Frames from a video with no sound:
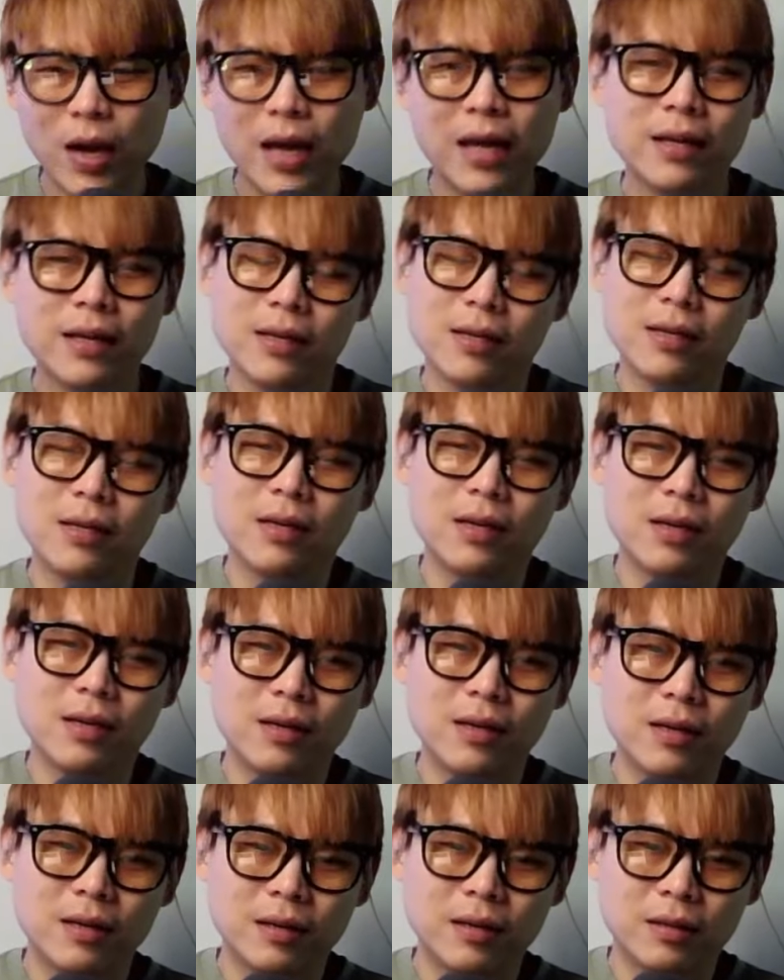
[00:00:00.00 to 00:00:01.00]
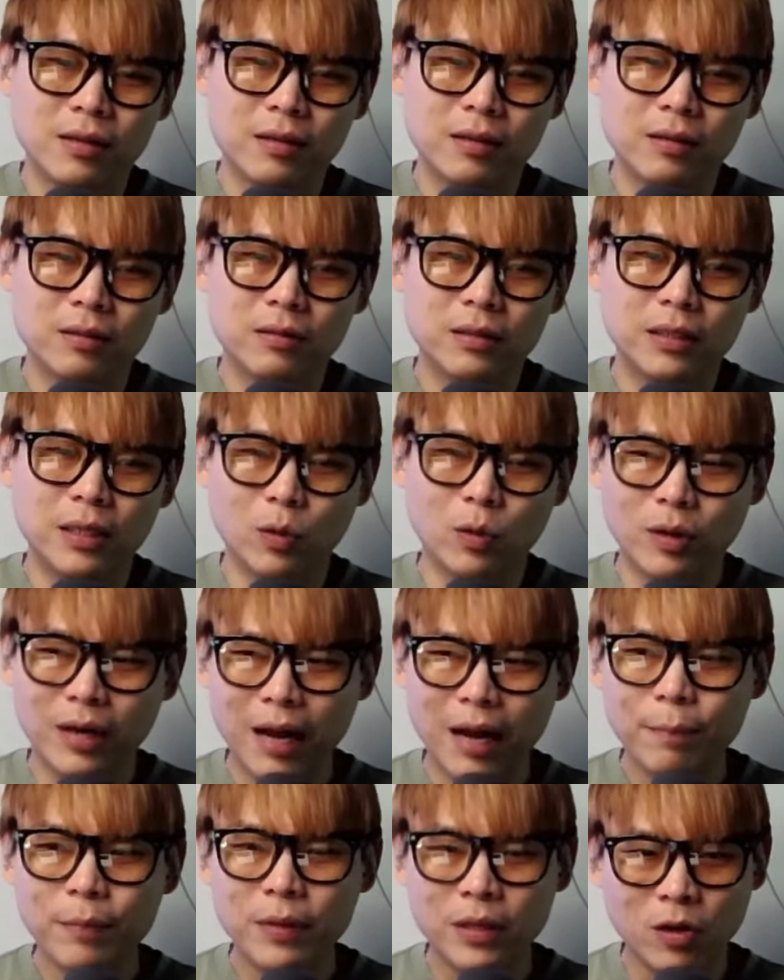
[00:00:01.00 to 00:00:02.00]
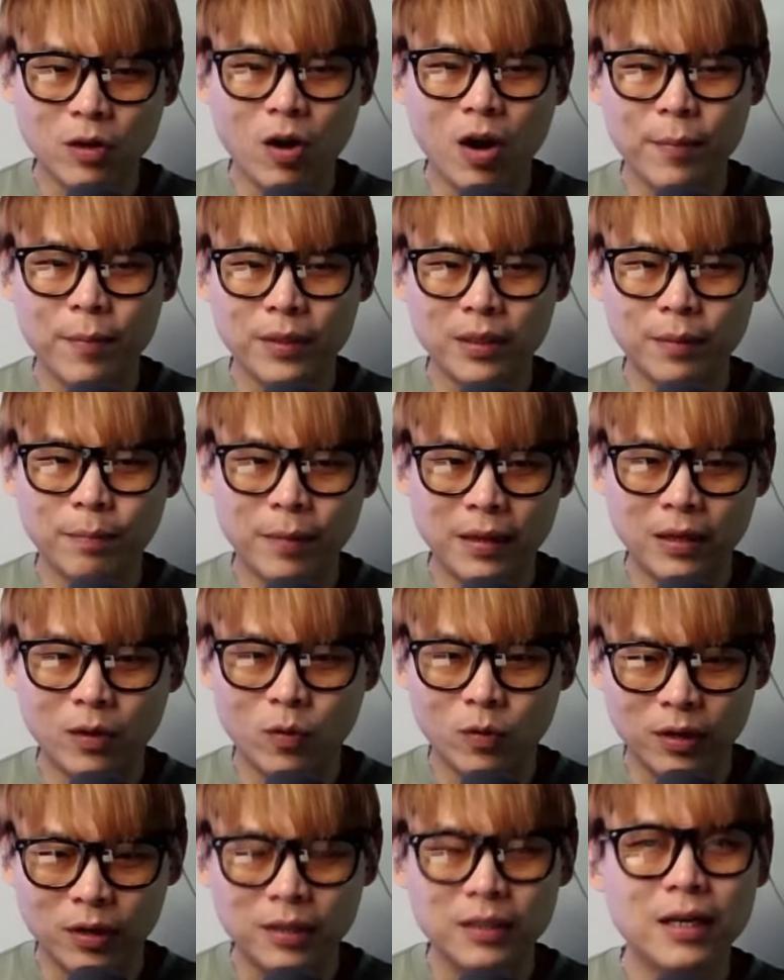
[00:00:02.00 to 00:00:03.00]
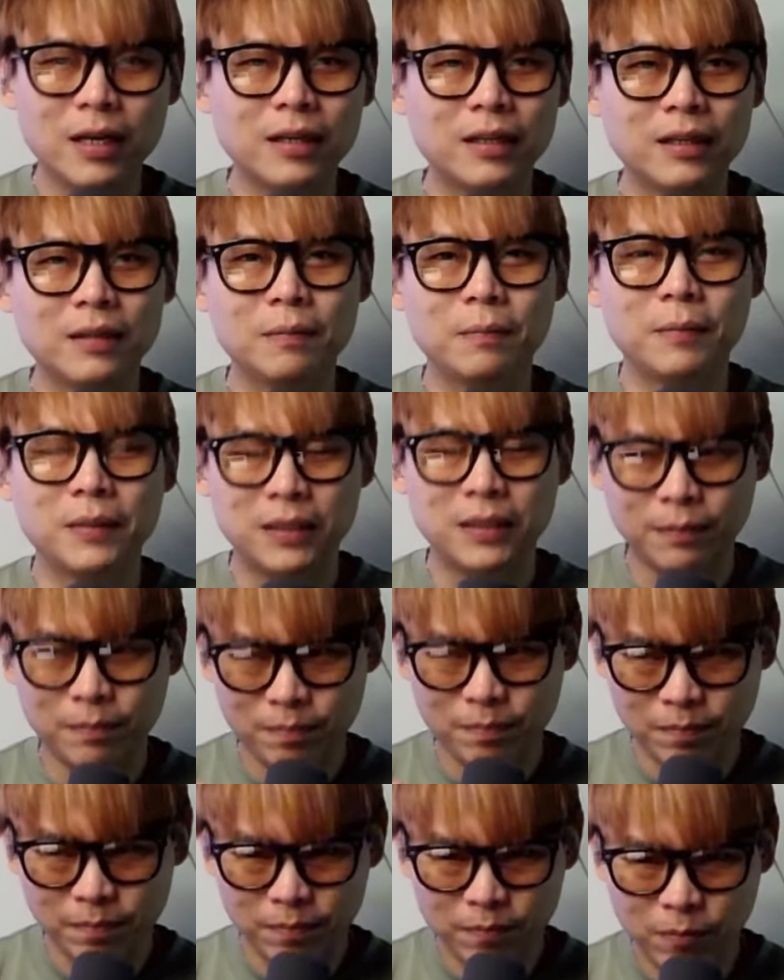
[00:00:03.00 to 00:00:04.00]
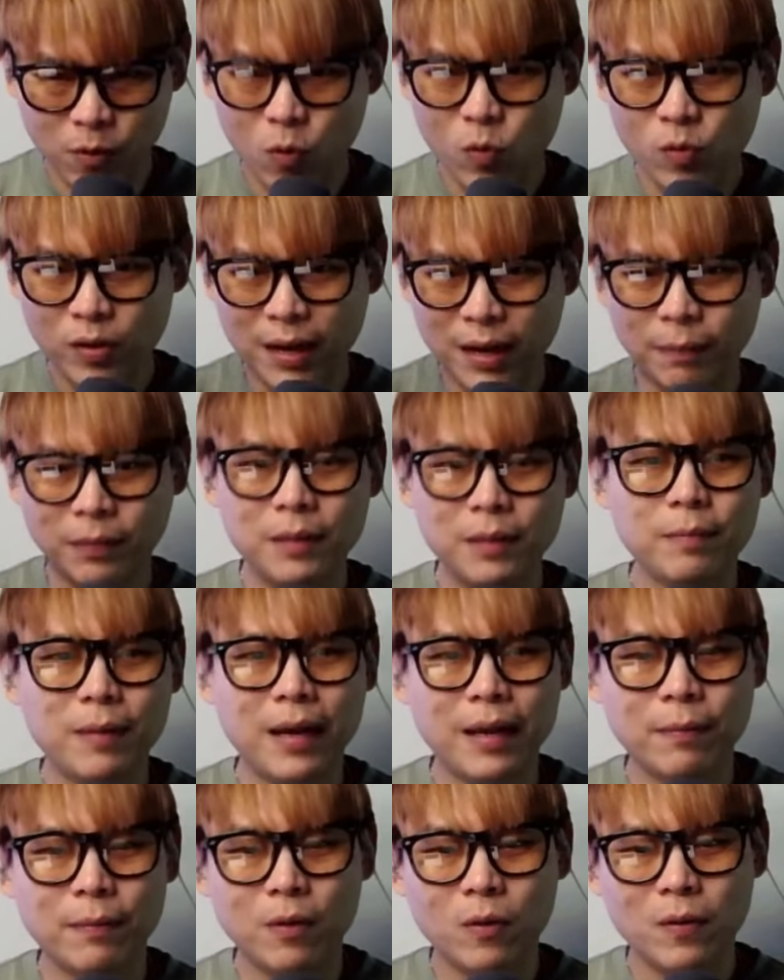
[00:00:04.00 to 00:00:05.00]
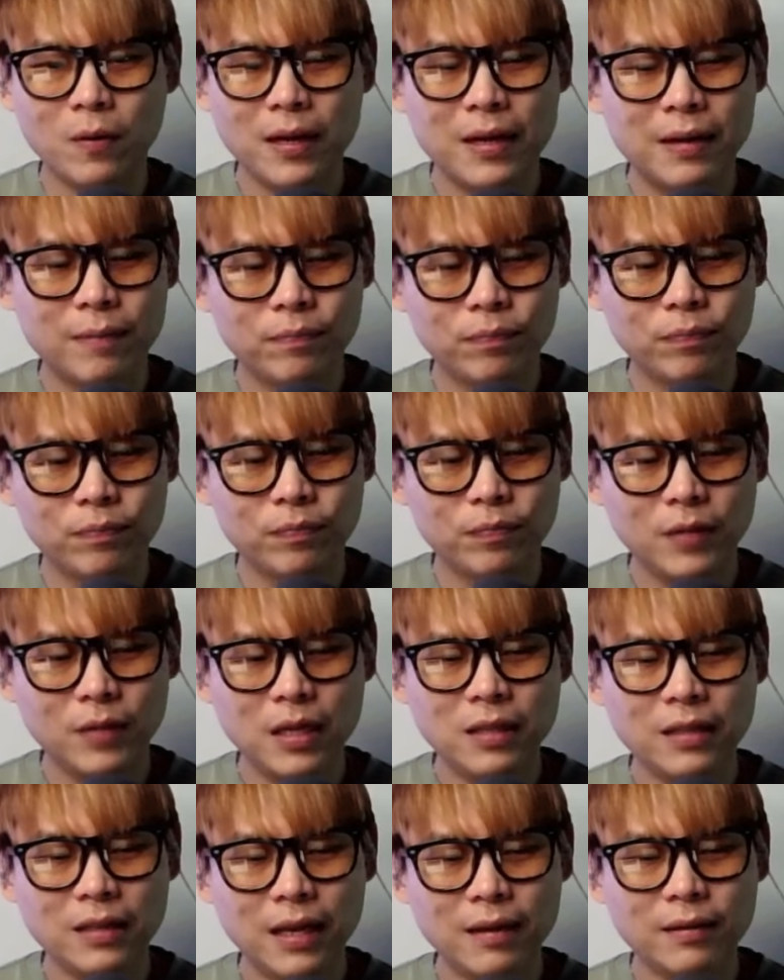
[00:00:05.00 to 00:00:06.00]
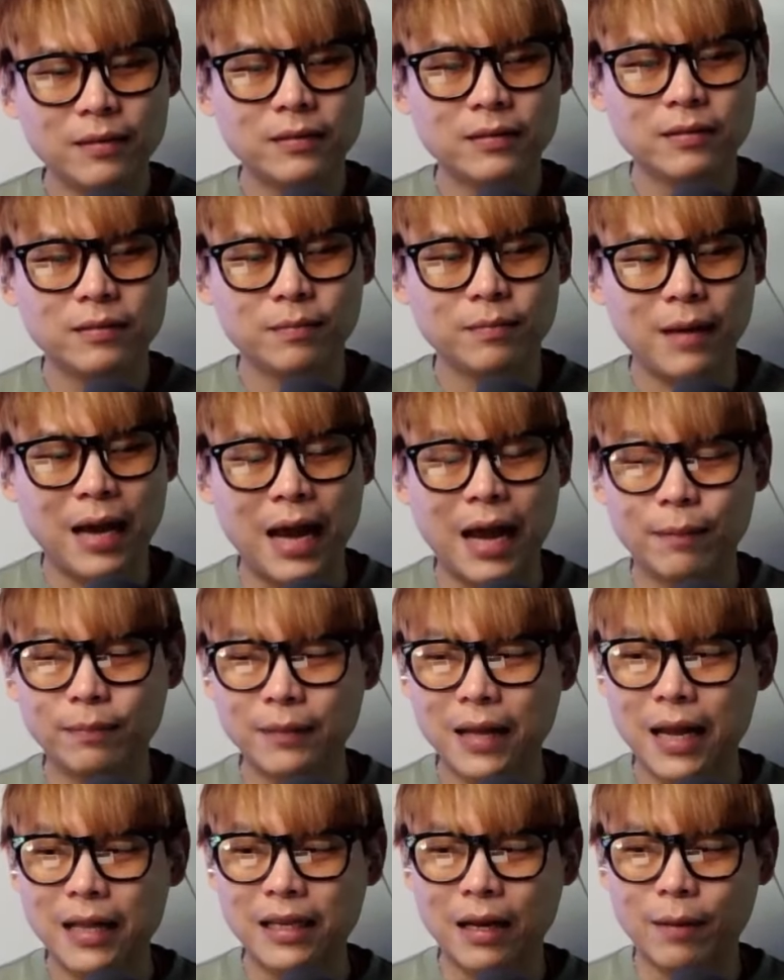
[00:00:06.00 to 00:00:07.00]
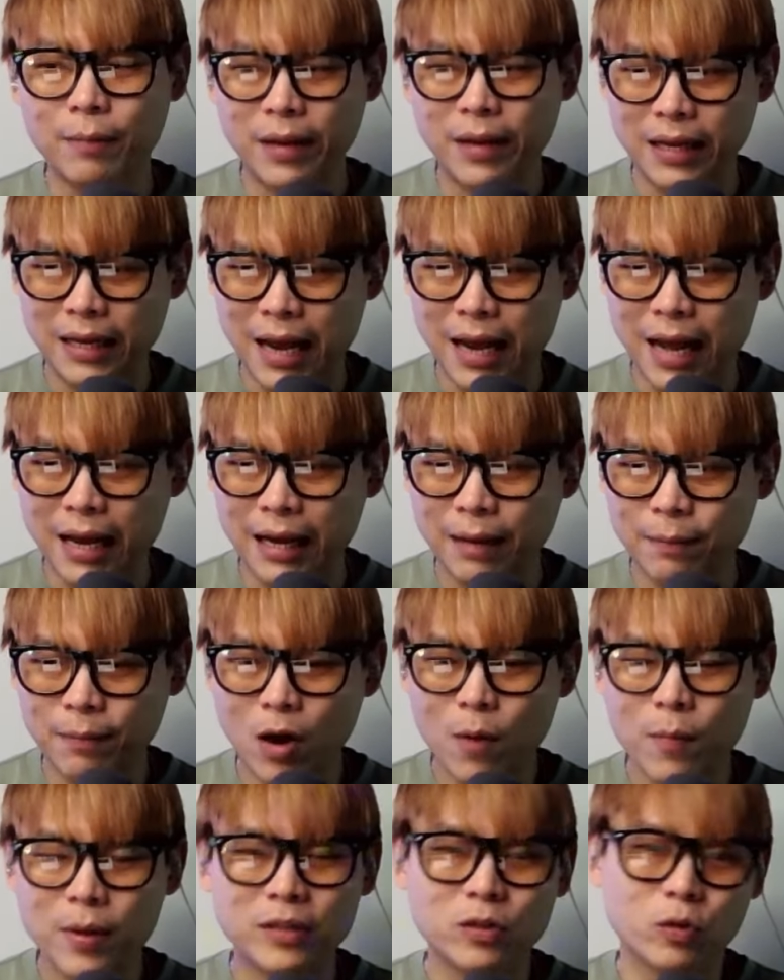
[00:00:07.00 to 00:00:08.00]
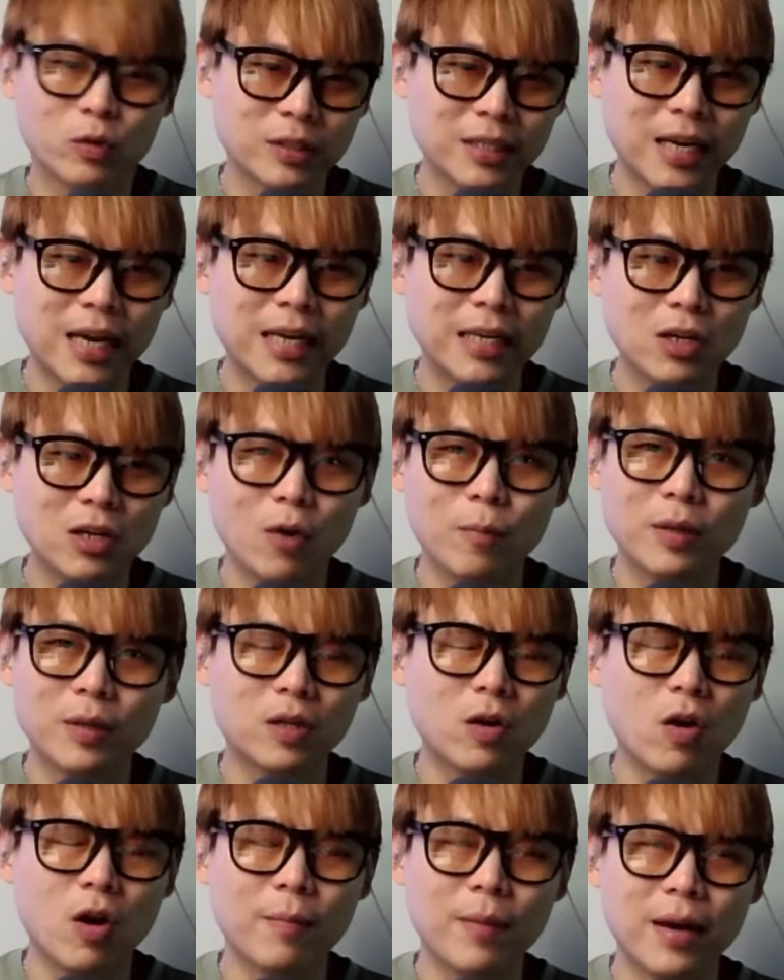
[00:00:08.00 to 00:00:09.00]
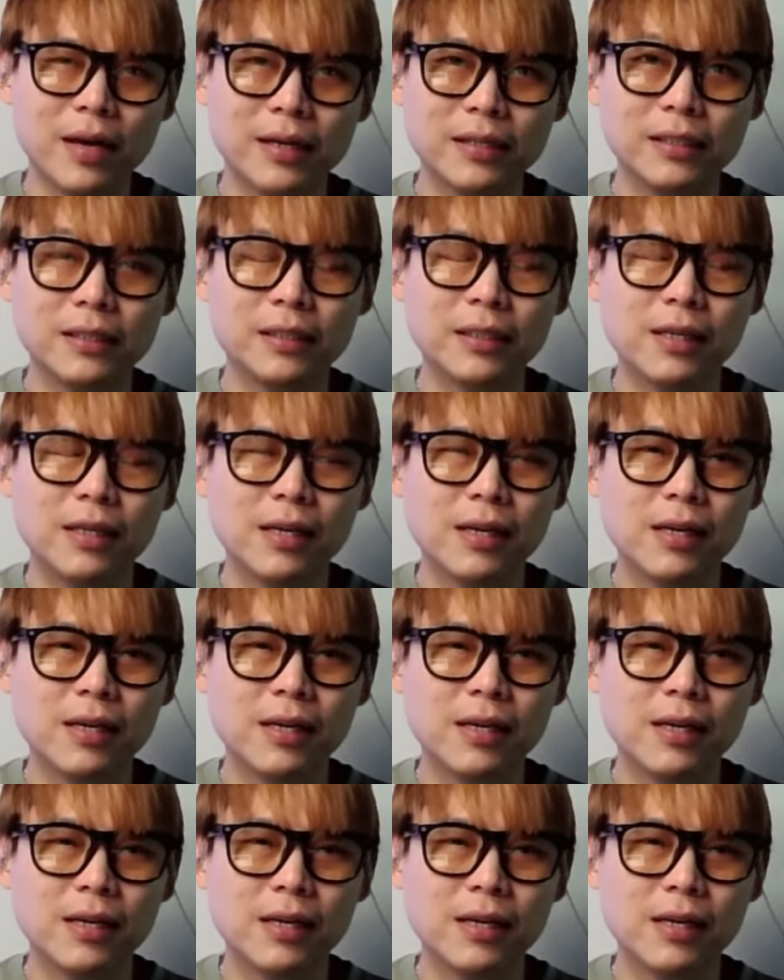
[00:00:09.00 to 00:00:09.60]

ว่าเดี๋ยวกราฟบิตคอยน์มันจะเป็นคนละเรื่องเลยมันจะพุ่งกลับขึ้นไปเพราะว่ายิ่งถ้ามหาอำนาจอย่างอเมริกาครับเข้ามาสนใจเรื่องของบิตคอยน์มากขึ้น